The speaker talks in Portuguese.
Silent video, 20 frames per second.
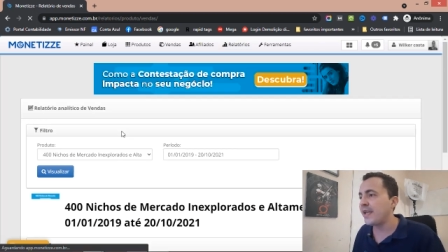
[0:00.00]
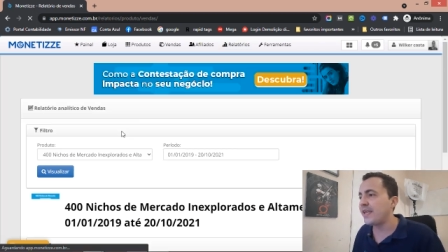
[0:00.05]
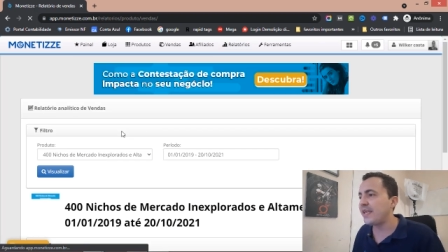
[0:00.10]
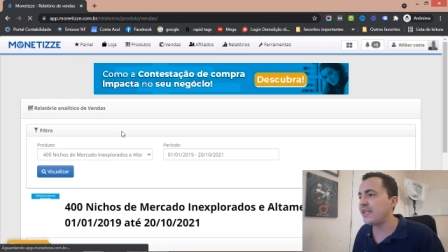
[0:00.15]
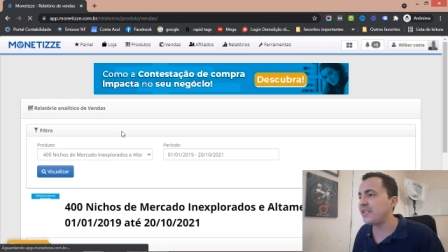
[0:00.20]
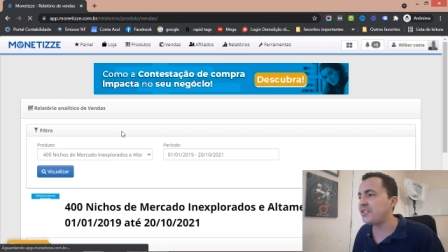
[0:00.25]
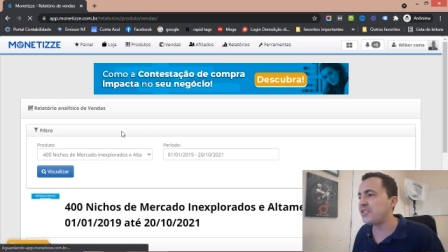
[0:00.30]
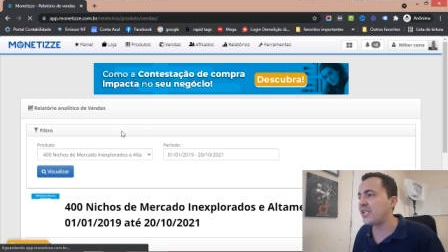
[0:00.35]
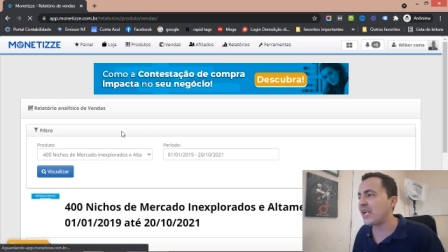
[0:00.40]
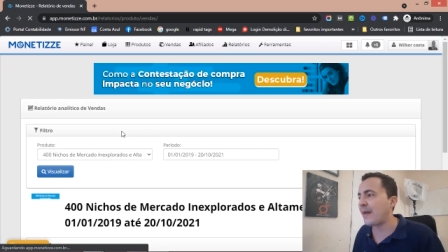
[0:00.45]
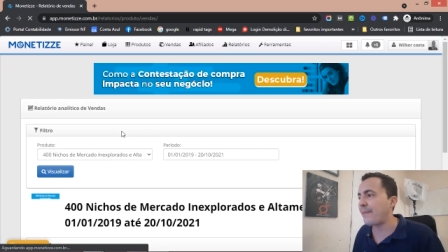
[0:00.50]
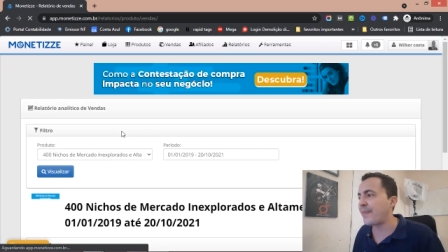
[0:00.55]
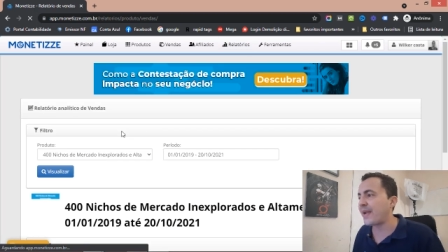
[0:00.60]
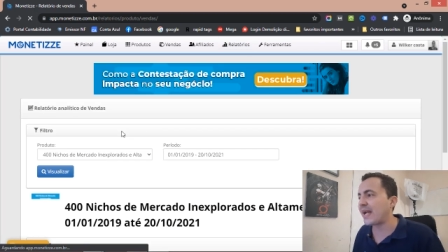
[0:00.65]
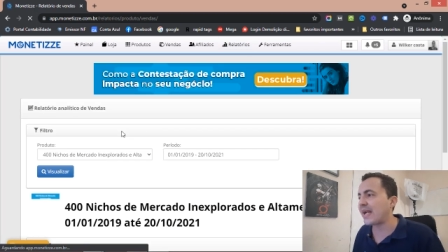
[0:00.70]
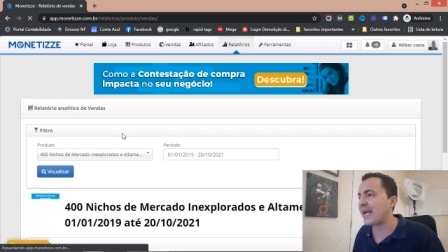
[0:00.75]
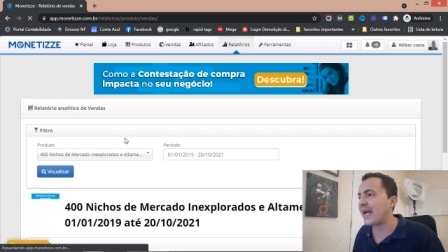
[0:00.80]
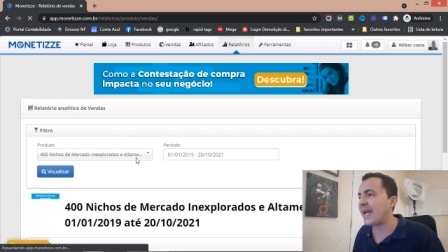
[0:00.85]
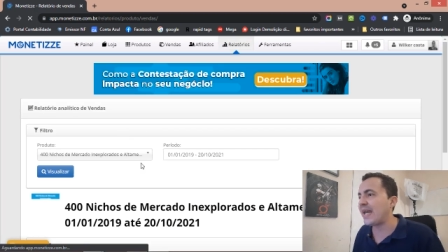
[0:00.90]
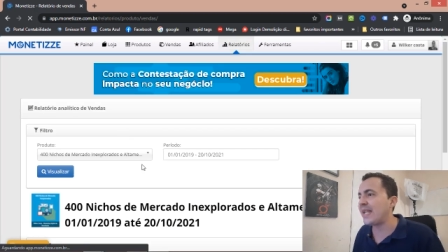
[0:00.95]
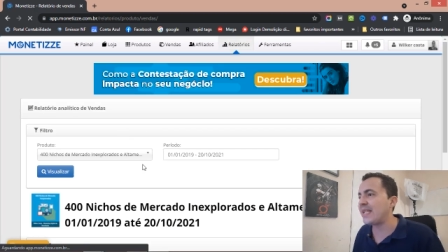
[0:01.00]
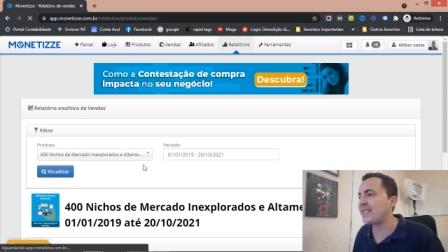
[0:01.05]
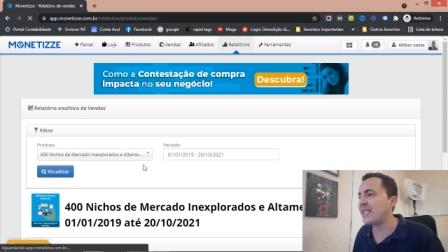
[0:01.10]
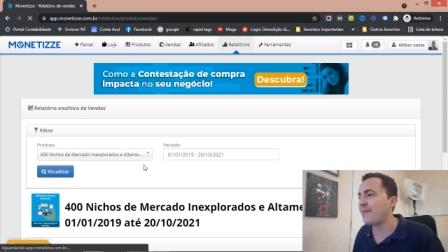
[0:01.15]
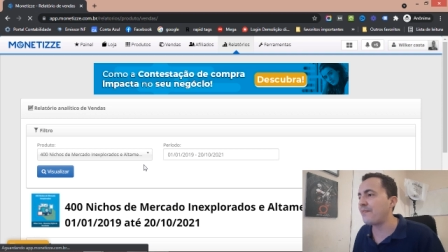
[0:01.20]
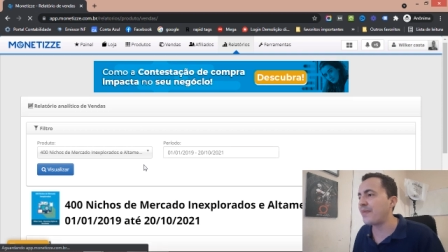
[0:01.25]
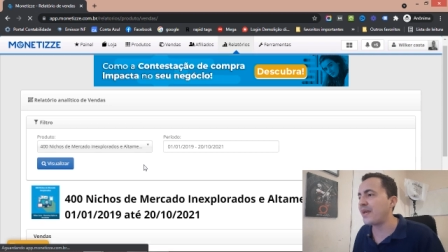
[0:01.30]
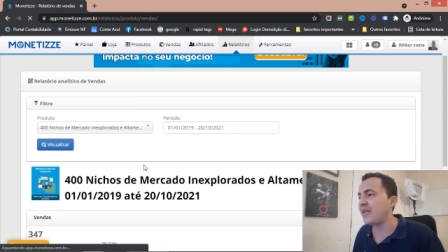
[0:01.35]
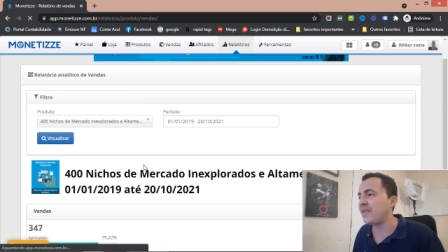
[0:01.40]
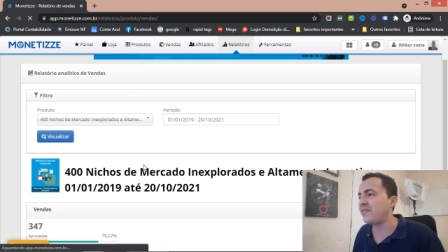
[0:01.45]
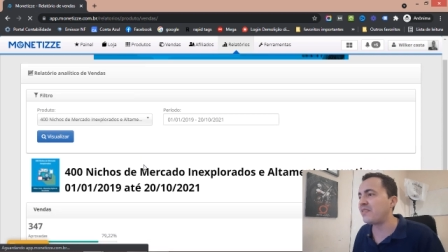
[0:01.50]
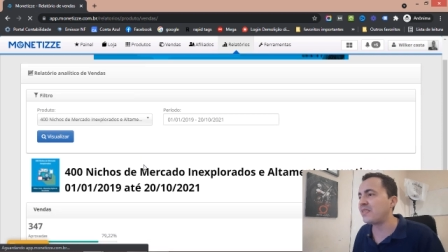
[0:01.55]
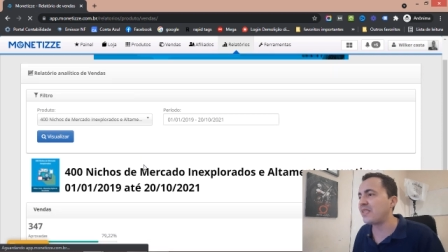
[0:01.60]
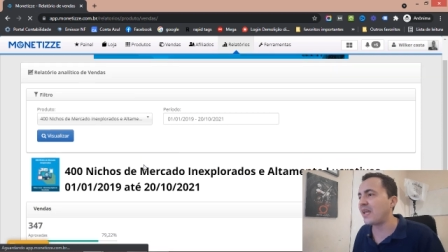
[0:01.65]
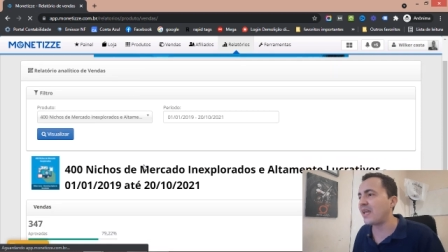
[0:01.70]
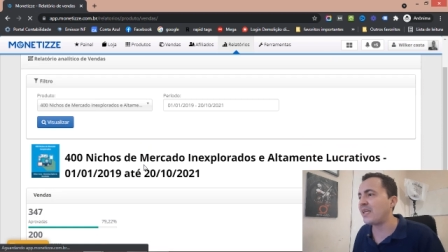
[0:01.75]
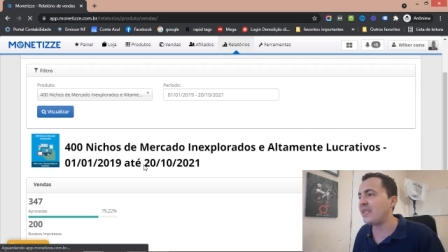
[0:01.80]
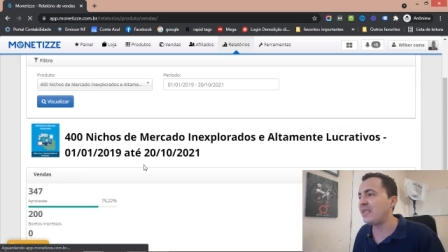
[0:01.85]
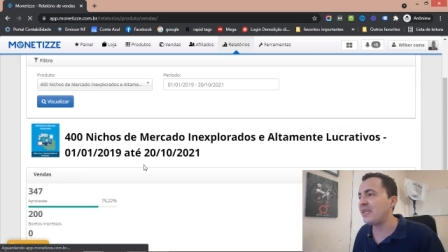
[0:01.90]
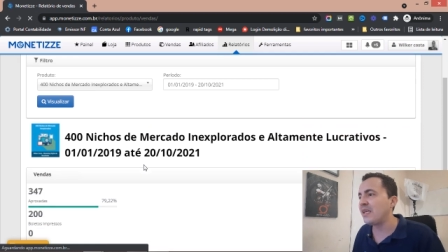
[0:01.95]
e de lá para cá ele também
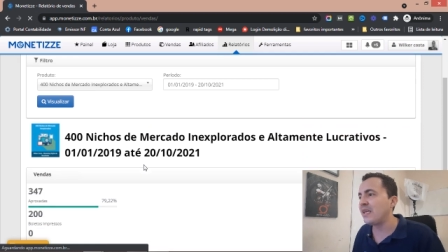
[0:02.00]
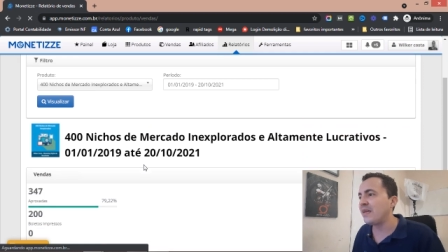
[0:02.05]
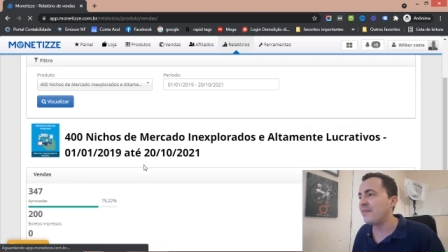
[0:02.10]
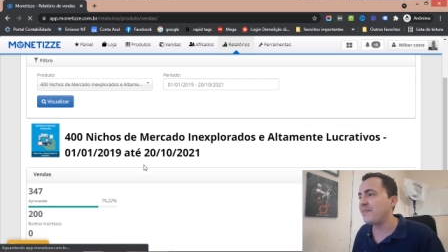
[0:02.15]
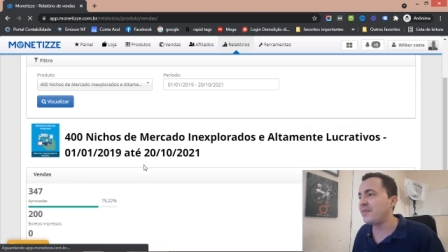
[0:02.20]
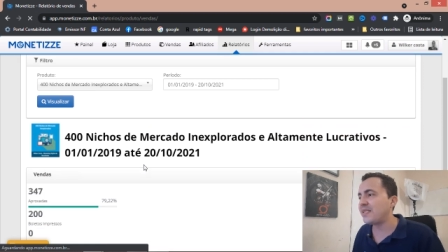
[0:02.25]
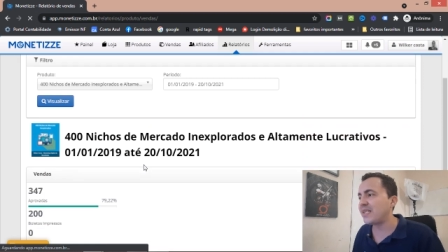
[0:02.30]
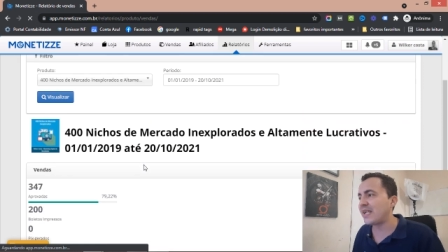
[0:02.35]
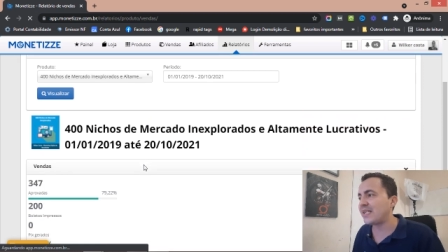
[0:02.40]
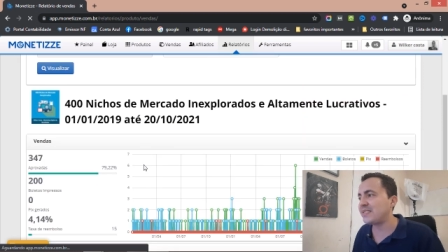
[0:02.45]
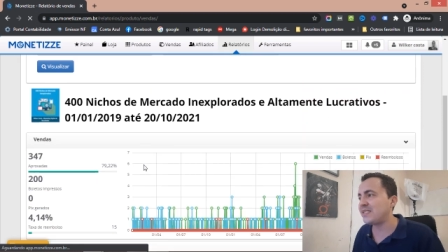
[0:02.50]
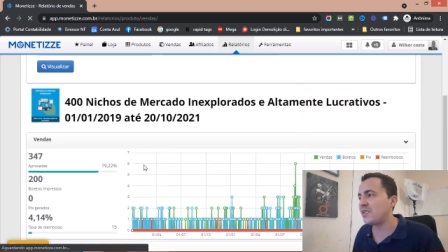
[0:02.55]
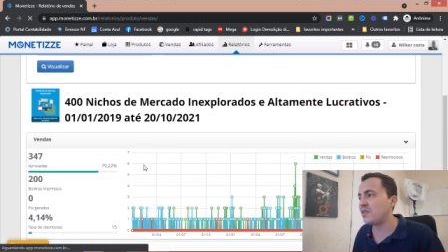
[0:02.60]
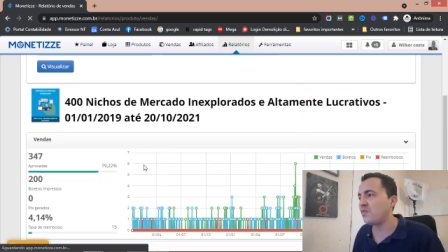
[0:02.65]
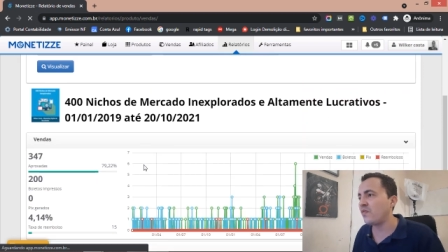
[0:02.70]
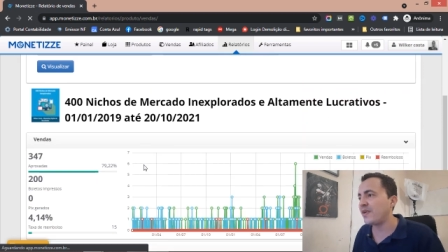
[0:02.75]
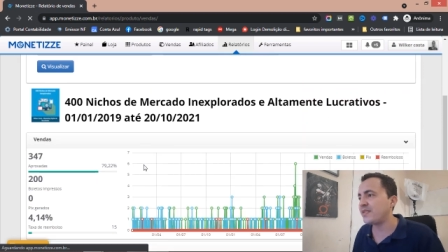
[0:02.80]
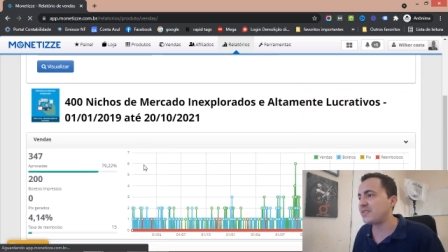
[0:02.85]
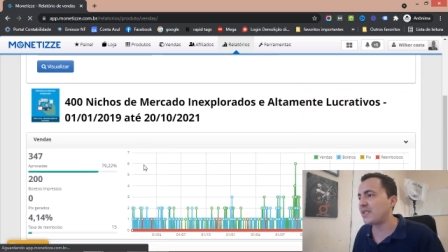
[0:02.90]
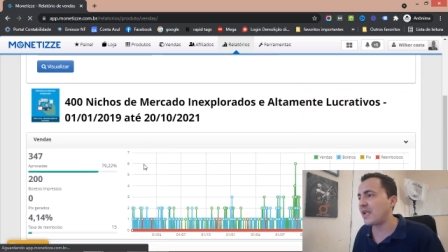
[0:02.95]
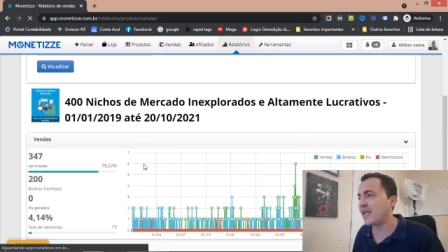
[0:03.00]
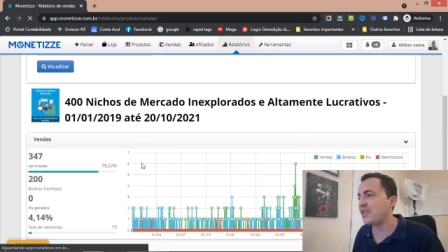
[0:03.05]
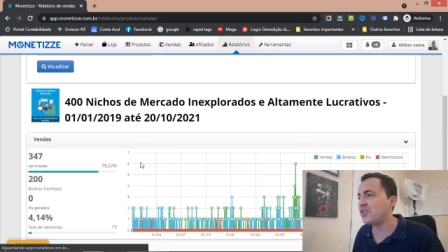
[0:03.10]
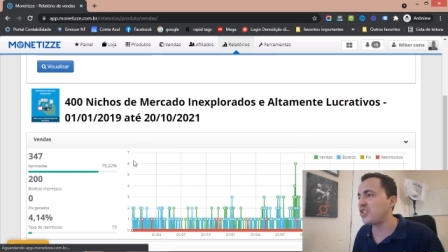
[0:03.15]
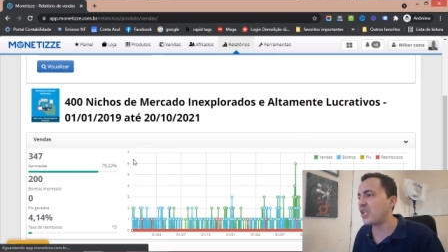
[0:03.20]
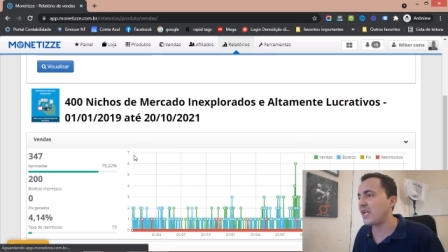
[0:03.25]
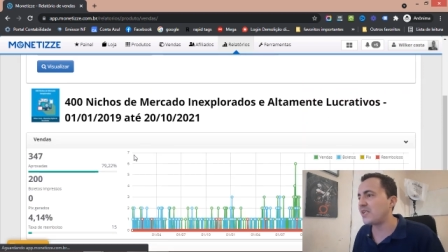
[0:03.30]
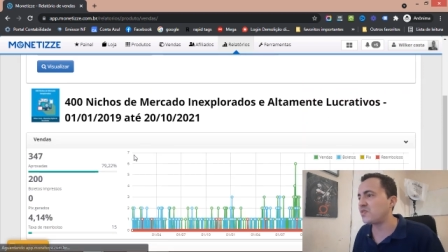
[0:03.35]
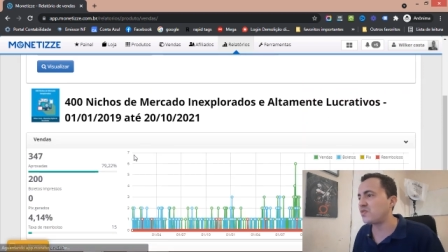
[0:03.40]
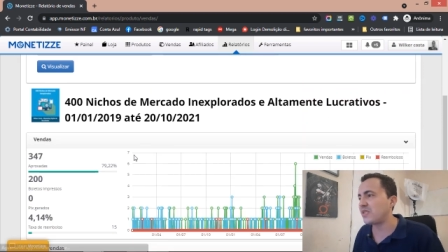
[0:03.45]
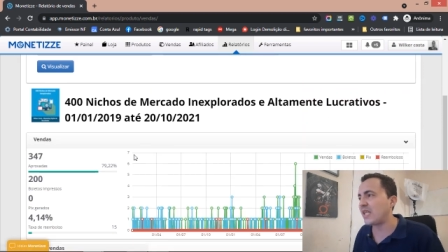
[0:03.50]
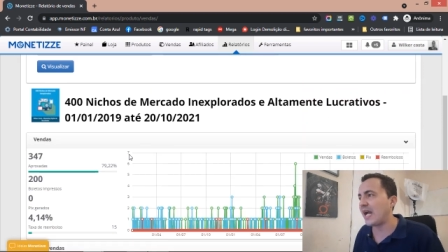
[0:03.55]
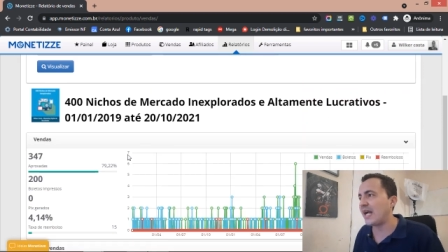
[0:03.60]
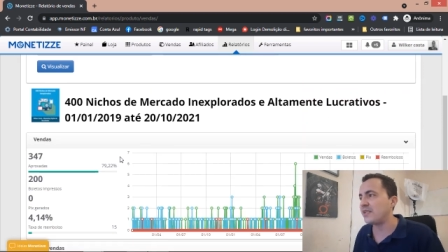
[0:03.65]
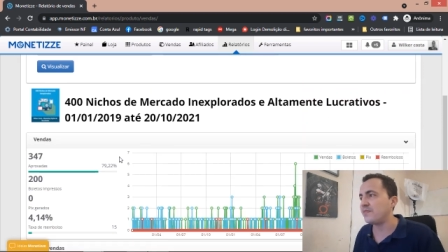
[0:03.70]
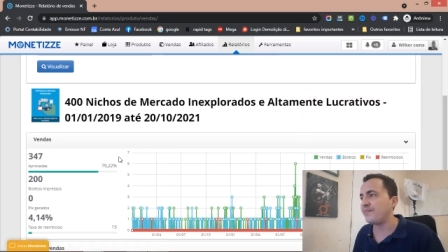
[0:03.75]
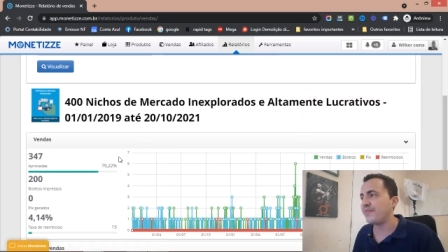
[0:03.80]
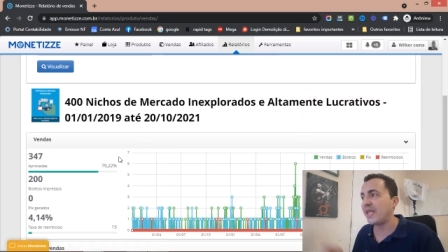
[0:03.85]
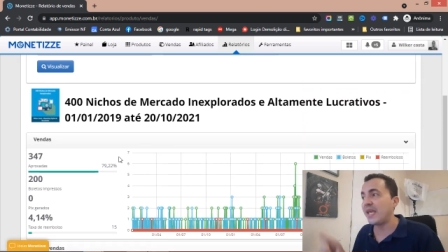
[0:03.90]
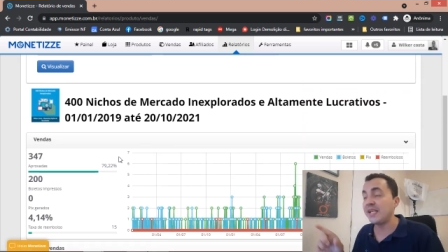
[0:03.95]
tem me trazido um excelente resultado.